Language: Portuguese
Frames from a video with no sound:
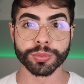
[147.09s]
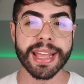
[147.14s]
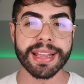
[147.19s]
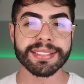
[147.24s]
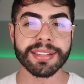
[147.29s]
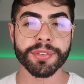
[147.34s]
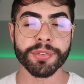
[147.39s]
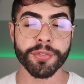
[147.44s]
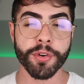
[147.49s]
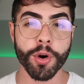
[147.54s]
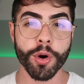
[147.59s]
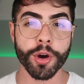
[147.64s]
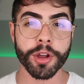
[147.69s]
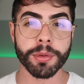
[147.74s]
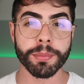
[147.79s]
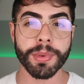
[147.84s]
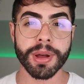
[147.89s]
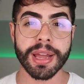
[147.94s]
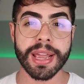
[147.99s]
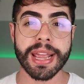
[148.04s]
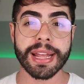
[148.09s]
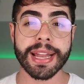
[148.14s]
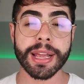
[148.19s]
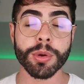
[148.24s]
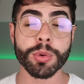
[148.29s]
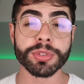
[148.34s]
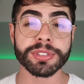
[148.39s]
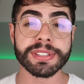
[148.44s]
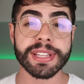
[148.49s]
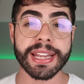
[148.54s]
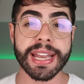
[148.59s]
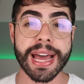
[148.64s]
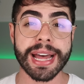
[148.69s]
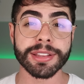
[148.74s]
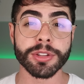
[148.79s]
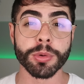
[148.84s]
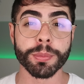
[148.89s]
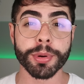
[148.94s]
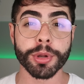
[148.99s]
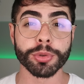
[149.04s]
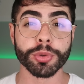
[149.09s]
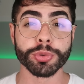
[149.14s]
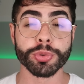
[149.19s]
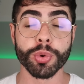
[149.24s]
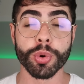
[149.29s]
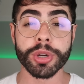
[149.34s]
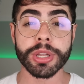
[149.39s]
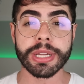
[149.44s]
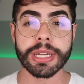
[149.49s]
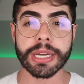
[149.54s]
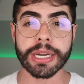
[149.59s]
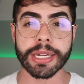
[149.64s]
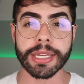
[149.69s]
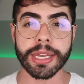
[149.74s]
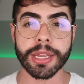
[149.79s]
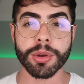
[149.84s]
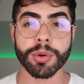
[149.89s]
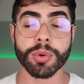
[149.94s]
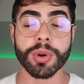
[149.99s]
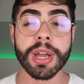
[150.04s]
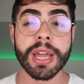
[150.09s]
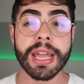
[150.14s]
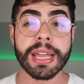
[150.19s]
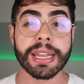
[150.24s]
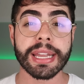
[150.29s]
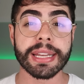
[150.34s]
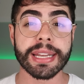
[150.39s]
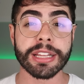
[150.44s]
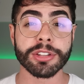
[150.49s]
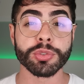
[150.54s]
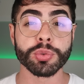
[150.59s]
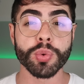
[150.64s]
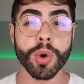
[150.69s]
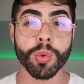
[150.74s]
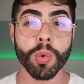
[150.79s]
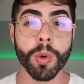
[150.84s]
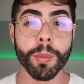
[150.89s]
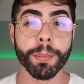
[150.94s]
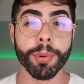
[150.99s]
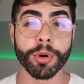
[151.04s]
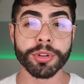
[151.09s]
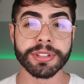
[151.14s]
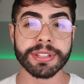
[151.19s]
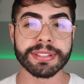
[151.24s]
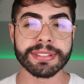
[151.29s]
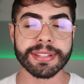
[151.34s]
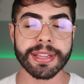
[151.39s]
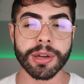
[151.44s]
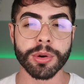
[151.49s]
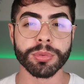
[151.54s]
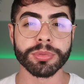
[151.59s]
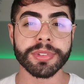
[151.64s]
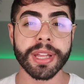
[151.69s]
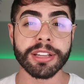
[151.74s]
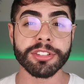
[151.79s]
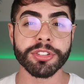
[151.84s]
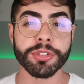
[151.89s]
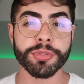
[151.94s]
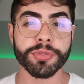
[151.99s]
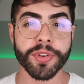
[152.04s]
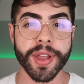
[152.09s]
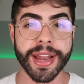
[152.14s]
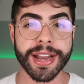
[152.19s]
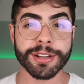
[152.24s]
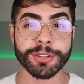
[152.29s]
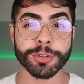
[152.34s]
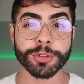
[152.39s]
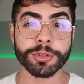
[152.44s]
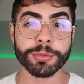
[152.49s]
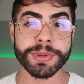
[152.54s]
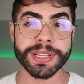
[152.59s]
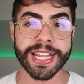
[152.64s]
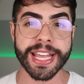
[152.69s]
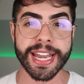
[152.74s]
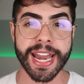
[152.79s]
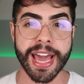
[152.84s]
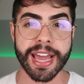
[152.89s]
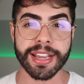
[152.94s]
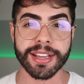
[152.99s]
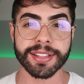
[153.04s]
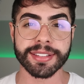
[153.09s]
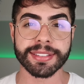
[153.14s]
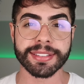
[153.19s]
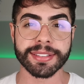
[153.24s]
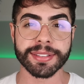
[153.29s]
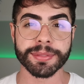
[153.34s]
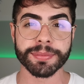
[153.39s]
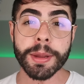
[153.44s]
Dessa forma, ela é considerada um produto orgânico, que na sua composição tem diversos minerais.